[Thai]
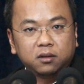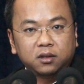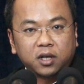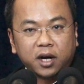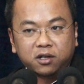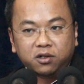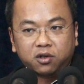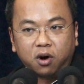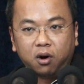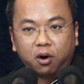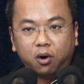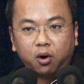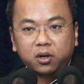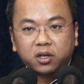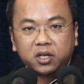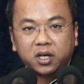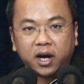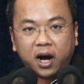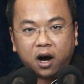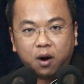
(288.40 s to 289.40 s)
ทั้งสองคน
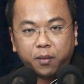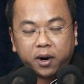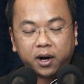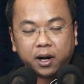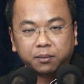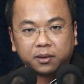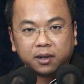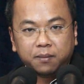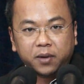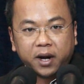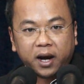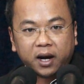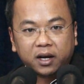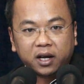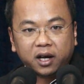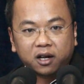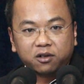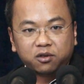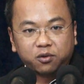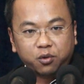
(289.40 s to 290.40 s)
ที่เข้ามารับตำแหน่ง
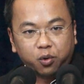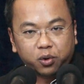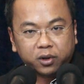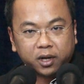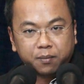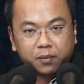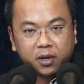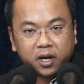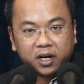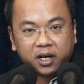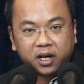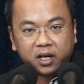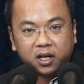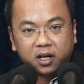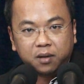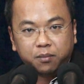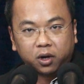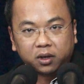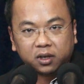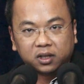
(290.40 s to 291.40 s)
เนี่ยถูกดำเนินคดี
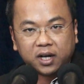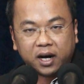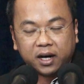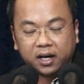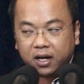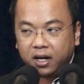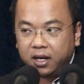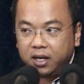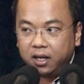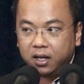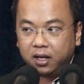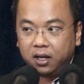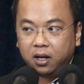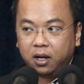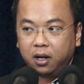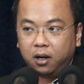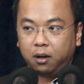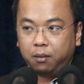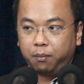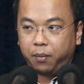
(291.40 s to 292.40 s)
หมดทั้งคดี
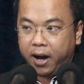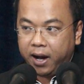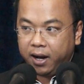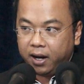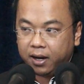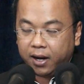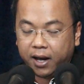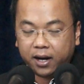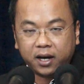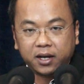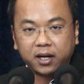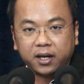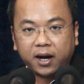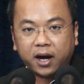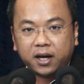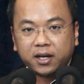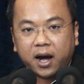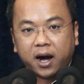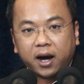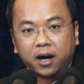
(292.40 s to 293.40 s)
แพ่งและคดี
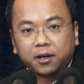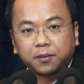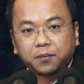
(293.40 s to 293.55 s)
อาญา